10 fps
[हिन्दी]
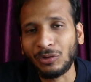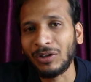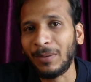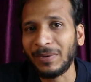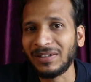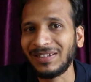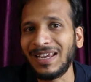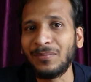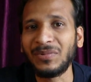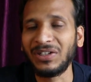तो यहाँ पे
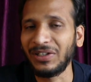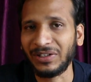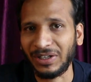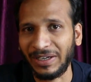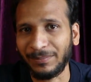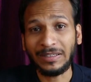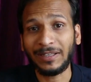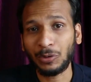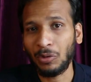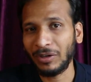सेम चीज है
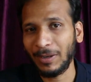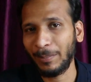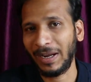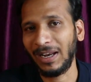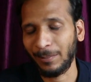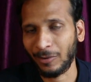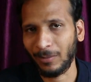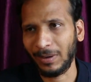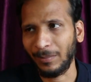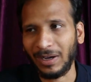ये तो हो गया पहला
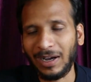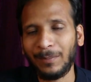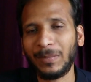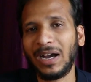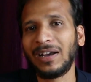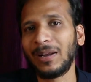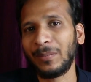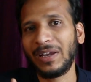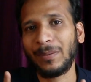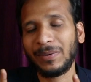प्रॉब्लम अब अगर
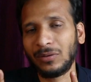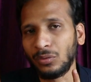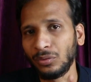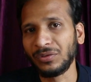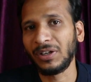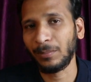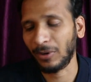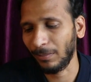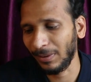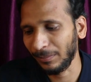मैं यहाँ पे दूसरी
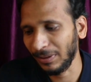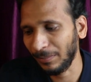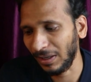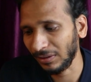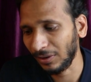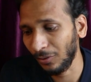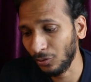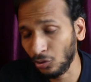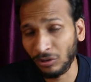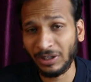प्रॉब्लम की बात
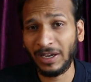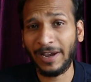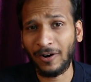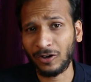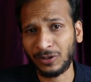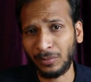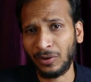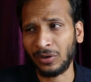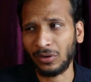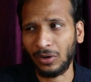करूँ जो कि है
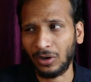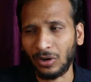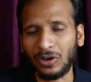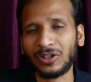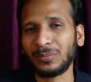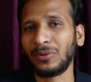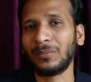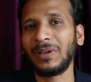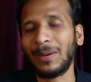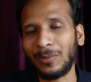हॉटस्पॉट और
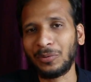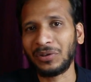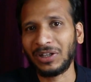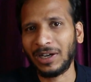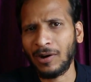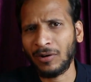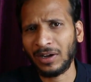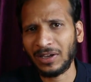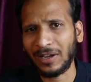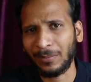हॉटस्पॉट भी आप लोगों ने देखा
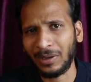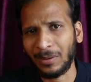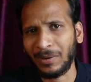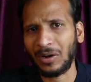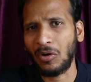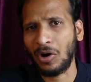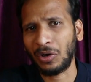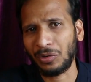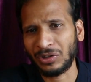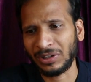होगा कि कभी कभार
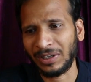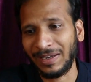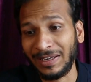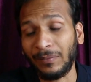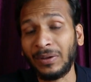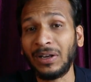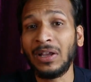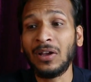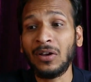ऑन हो जाता है या फिर